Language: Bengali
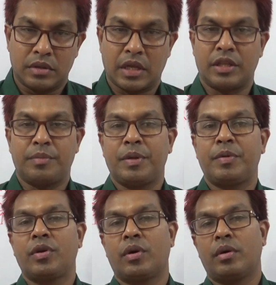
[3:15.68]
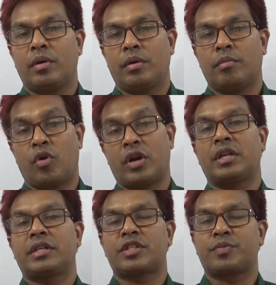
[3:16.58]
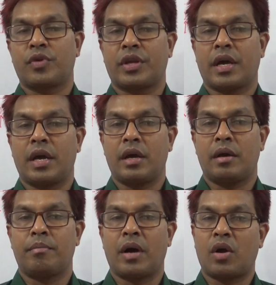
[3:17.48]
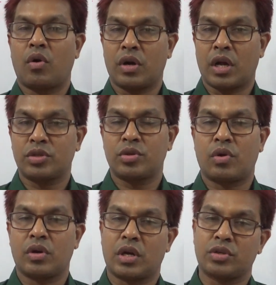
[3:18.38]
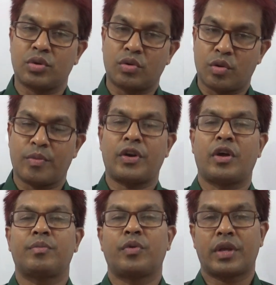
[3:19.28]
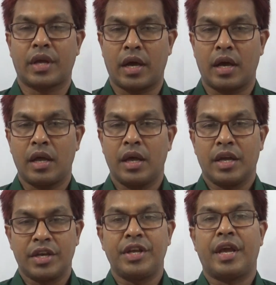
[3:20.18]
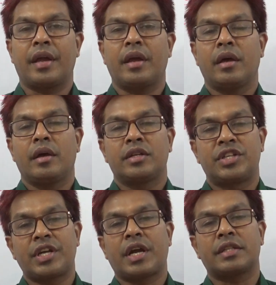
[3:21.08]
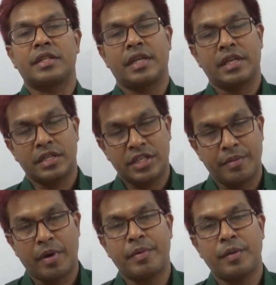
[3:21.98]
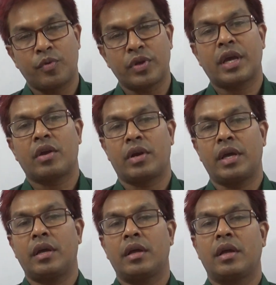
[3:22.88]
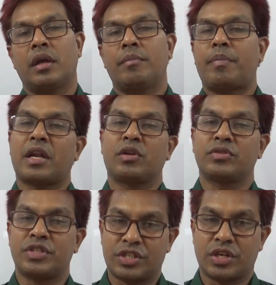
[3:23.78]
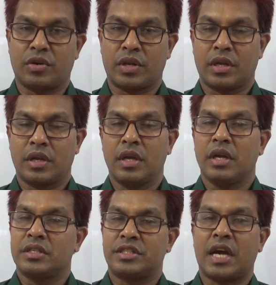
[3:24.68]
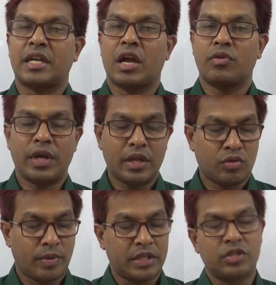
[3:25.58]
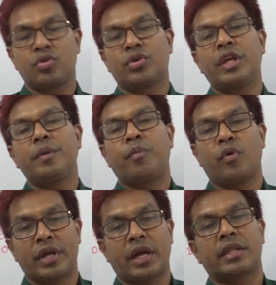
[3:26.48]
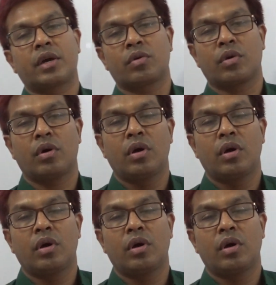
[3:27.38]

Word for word: তাদের বিভিন্ন মডেল টেস্ট পরীক্ষা বা খণ্ডাংশ খণ্ডাংশ ক্রমান্বয়ন পরীক্ষা নিয়ে শিক্ষার্থীদের সেভাবে পরীক্ষার হলে পাঠানোর চেষ্টা করে যার কারণে তোমাদের যদি পরীক্ষাতে কোনো